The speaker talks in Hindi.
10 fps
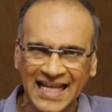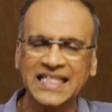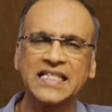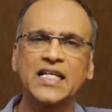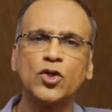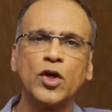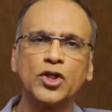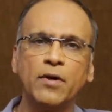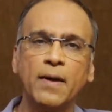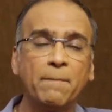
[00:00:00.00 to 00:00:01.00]
इस
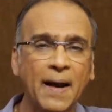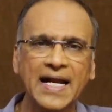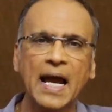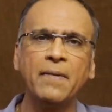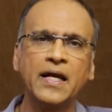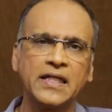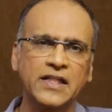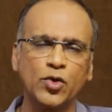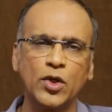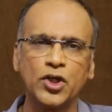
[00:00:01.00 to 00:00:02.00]
सिचुएशन में पेंडेमिक के
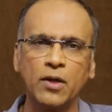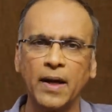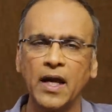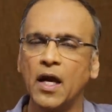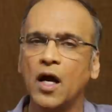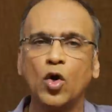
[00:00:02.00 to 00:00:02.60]
सिचुएशन में